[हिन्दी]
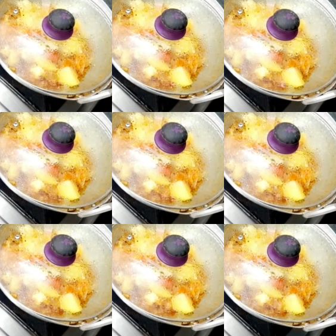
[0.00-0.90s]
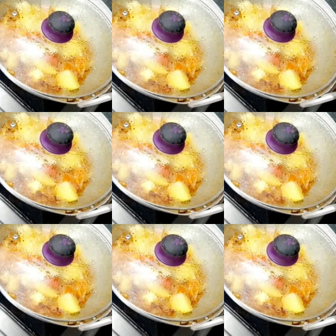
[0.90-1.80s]
तो उन्होंने इलेवन थाउजेंड
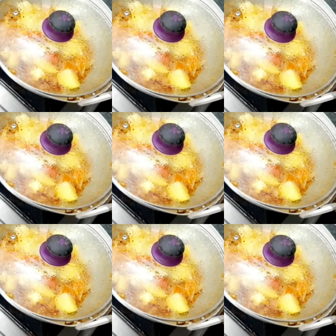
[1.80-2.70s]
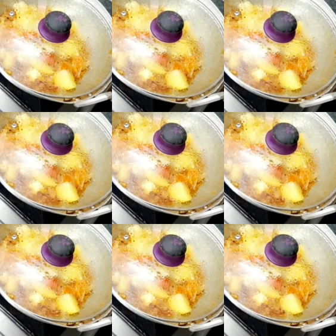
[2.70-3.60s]
रुपीज़ डोनेट
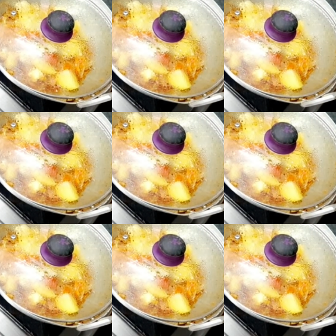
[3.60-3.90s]
किया है लेकिन